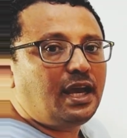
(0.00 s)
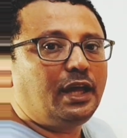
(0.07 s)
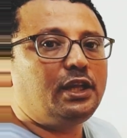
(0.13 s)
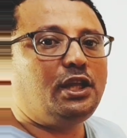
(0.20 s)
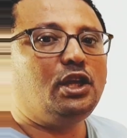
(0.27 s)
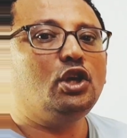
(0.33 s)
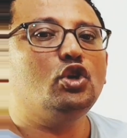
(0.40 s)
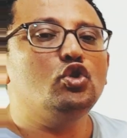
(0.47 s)

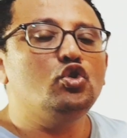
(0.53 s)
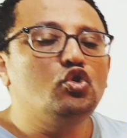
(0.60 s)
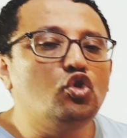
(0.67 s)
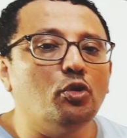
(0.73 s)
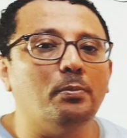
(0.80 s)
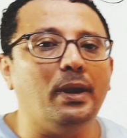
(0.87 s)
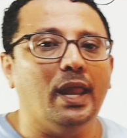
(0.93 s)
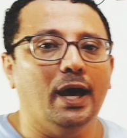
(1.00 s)
يعني
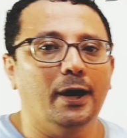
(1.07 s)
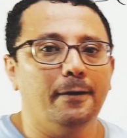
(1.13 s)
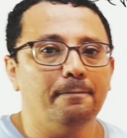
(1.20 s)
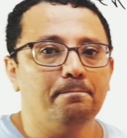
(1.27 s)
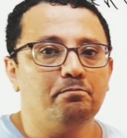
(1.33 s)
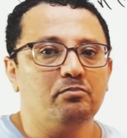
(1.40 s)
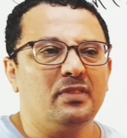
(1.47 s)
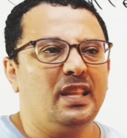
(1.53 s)
جملة
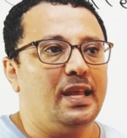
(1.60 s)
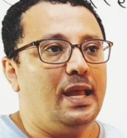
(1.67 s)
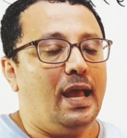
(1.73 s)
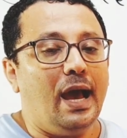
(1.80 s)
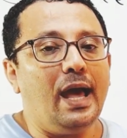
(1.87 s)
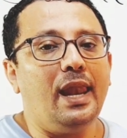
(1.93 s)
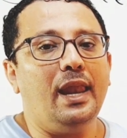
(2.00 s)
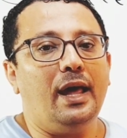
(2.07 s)

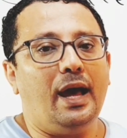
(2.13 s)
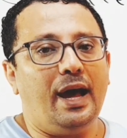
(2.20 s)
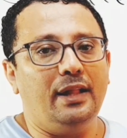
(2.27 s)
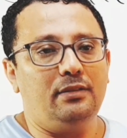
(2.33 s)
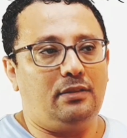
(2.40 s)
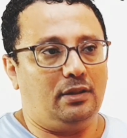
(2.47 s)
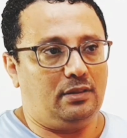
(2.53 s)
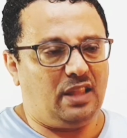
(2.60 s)
هل
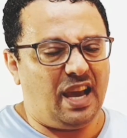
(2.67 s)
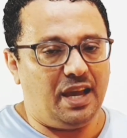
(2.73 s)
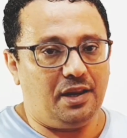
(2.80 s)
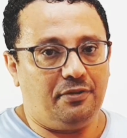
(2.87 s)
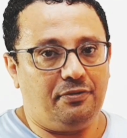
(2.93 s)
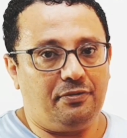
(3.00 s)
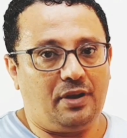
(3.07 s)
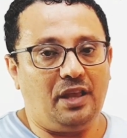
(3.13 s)
أنت
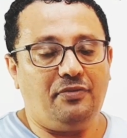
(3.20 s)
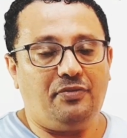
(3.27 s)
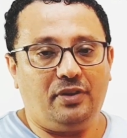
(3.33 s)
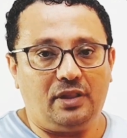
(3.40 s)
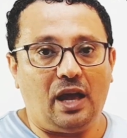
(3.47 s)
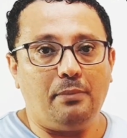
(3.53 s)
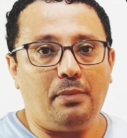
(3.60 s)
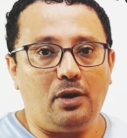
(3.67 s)
تعرف كيف
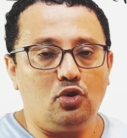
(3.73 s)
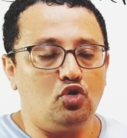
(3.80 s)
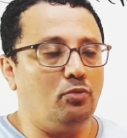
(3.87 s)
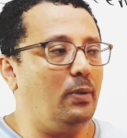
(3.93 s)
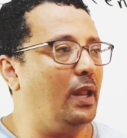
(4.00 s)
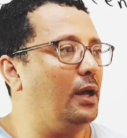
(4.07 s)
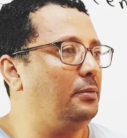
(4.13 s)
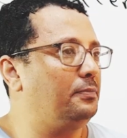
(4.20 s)
تعمل
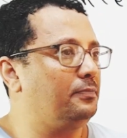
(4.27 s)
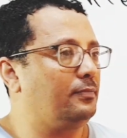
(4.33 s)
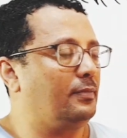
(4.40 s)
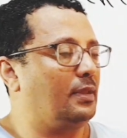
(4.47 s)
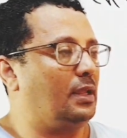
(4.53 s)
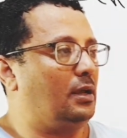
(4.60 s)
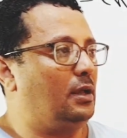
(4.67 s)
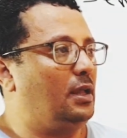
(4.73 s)
جملة؟
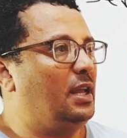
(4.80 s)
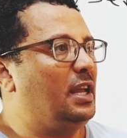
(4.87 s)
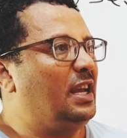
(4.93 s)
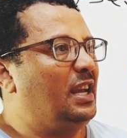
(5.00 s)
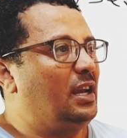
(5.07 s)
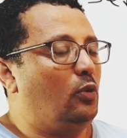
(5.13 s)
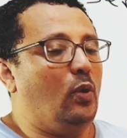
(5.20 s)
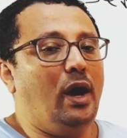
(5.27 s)

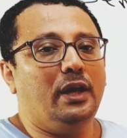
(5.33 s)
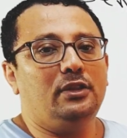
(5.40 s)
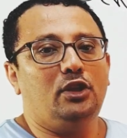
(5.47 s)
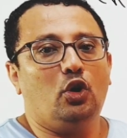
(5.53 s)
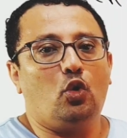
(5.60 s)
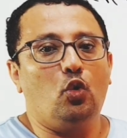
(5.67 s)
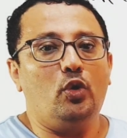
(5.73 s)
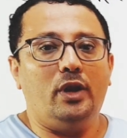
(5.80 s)
واحد
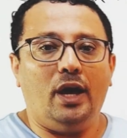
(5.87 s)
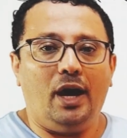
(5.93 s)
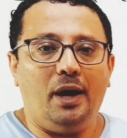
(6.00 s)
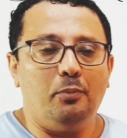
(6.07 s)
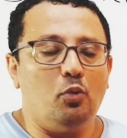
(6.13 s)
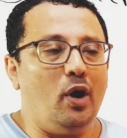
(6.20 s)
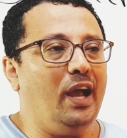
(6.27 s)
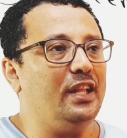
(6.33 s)
يقول
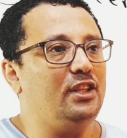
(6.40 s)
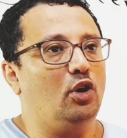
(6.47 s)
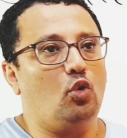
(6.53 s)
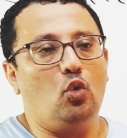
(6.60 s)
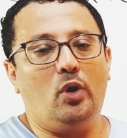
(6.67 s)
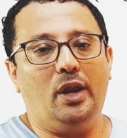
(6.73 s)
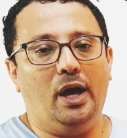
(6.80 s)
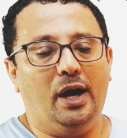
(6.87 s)
نعم واحد
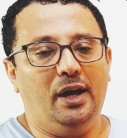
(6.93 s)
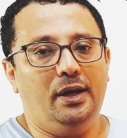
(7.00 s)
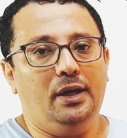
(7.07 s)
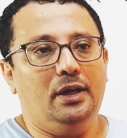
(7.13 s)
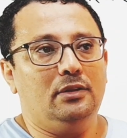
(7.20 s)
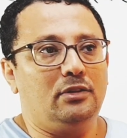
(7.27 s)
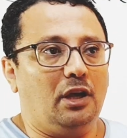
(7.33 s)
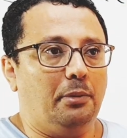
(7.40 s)
يقول لا
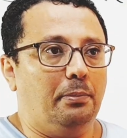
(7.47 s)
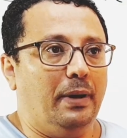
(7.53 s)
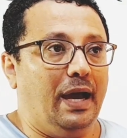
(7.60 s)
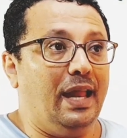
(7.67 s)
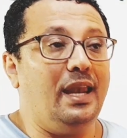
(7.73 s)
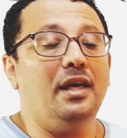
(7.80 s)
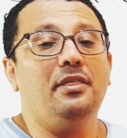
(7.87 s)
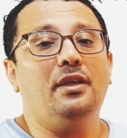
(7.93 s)
طيب
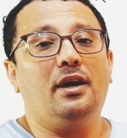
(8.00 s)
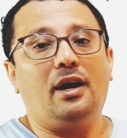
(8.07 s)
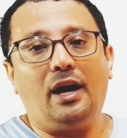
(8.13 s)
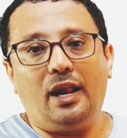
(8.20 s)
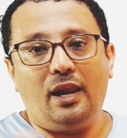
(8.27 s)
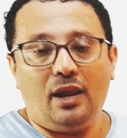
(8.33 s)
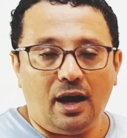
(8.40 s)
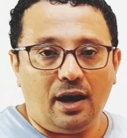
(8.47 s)
الذي
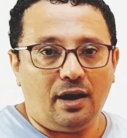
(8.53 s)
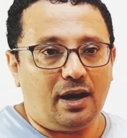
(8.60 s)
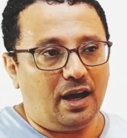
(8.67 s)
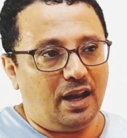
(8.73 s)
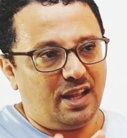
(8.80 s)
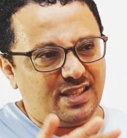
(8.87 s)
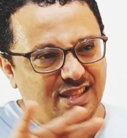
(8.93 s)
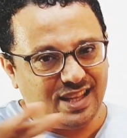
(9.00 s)
قال لا
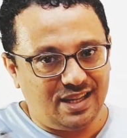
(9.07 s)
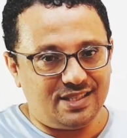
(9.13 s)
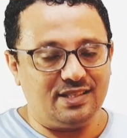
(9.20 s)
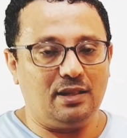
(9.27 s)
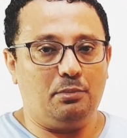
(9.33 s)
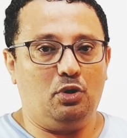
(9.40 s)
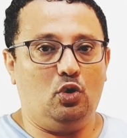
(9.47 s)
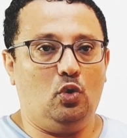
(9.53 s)
خلاص
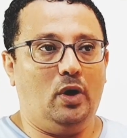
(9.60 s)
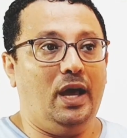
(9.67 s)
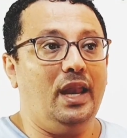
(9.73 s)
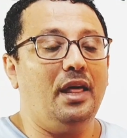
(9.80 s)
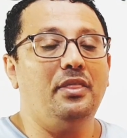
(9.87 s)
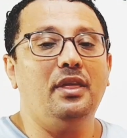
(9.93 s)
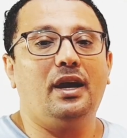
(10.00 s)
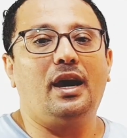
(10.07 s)
خلصنا منه
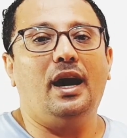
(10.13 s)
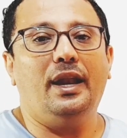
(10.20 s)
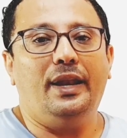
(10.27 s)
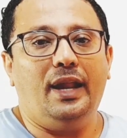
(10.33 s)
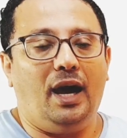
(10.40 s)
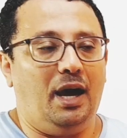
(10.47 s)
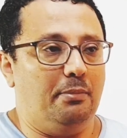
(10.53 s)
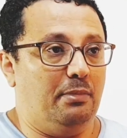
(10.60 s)
الذي قال
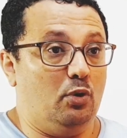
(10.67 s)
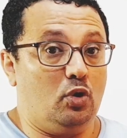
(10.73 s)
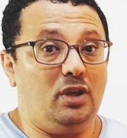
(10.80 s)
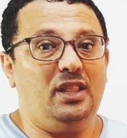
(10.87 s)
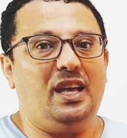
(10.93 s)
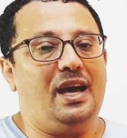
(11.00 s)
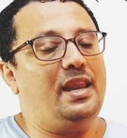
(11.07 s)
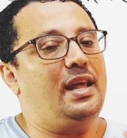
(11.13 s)
نعم
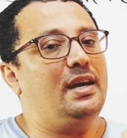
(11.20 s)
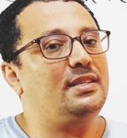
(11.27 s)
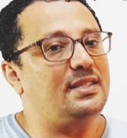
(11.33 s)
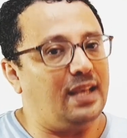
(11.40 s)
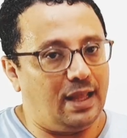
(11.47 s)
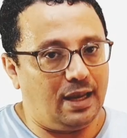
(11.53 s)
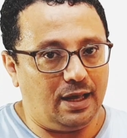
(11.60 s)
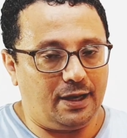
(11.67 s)
أريد أن
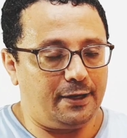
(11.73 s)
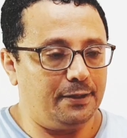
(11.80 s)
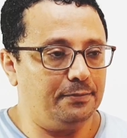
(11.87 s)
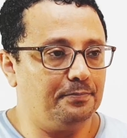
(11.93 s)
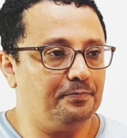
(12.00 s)
أسألك